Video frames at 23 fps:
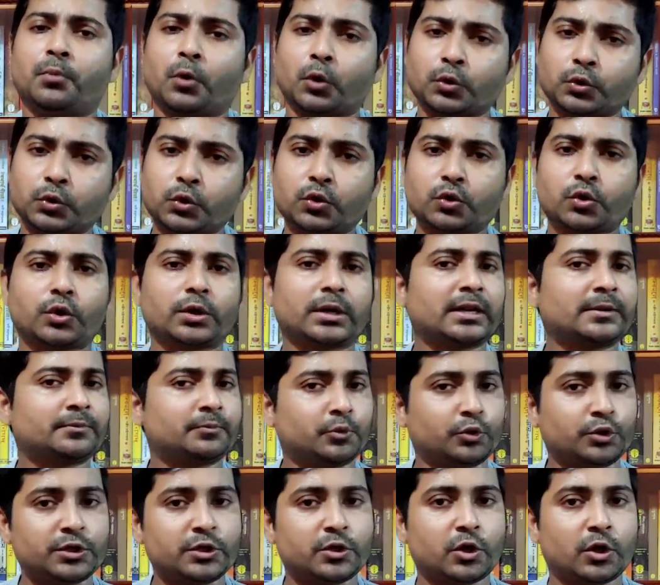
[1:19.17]
বন্ধ করার
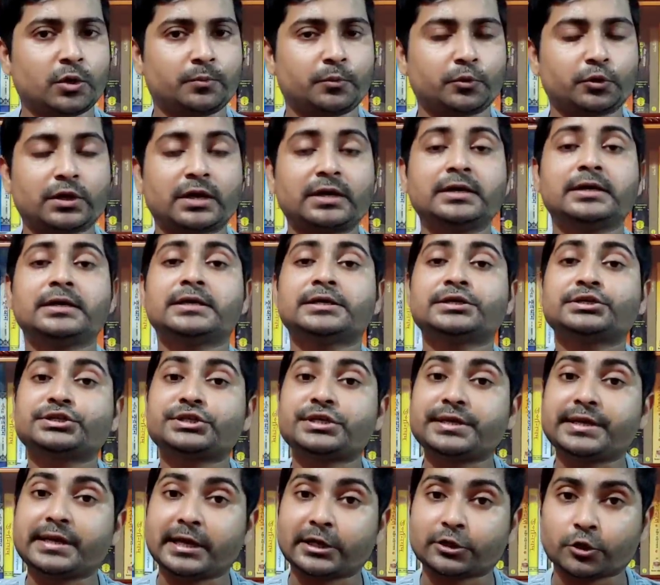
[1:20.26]
পরিকল্পনা
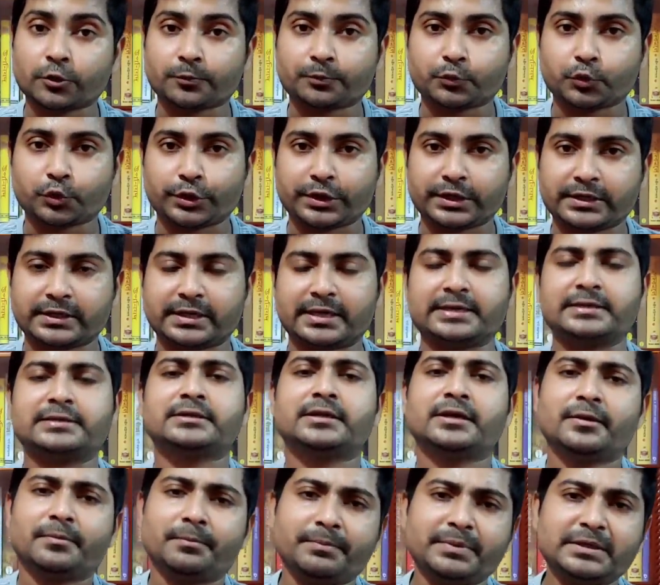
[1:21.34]
শিক্ষা দপ্তরের নেই
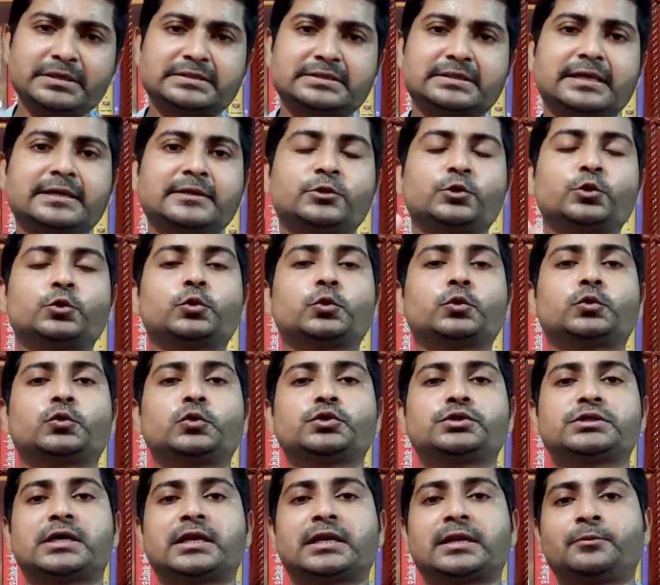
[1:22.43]
বিস্তারিত তথ্য
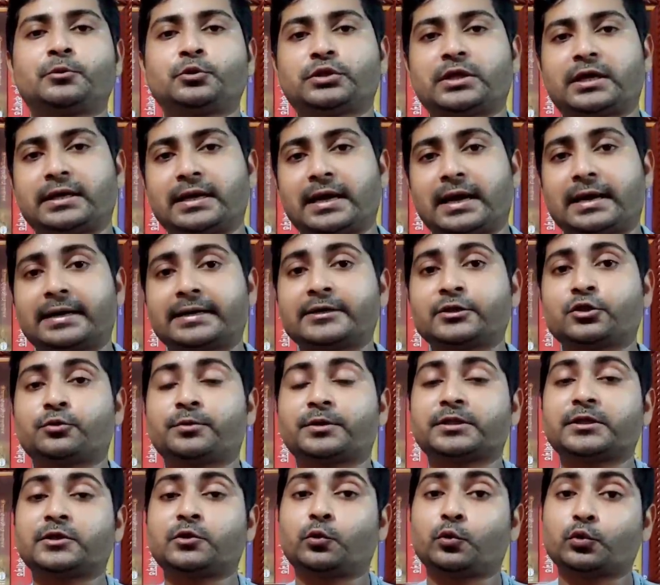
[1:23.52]
জানাবো তার আগে
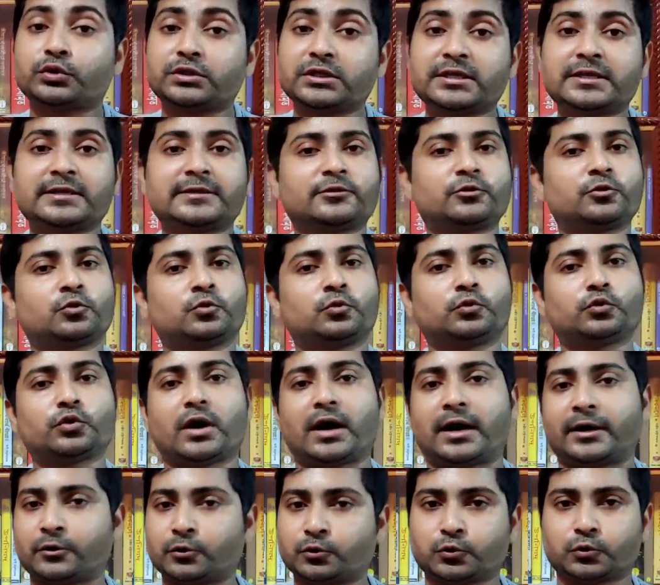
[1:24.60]
তোমাদের অতিরিক্ত দুটো
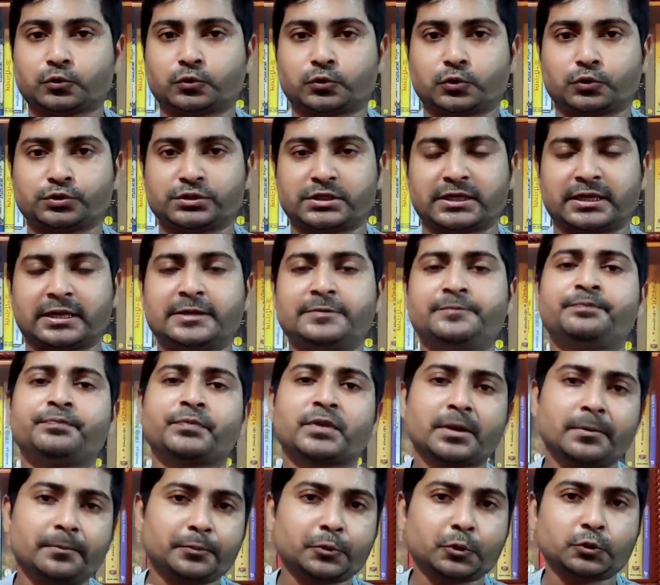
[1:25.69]
আরও তথ্য জানাই
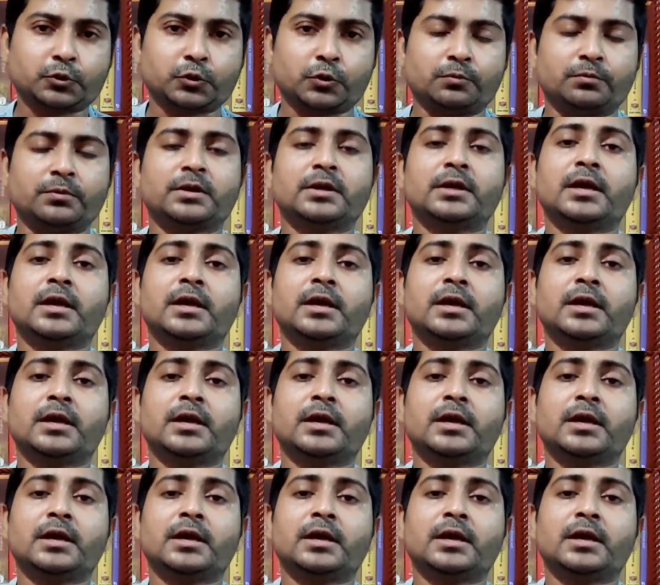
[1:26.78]
প্রথম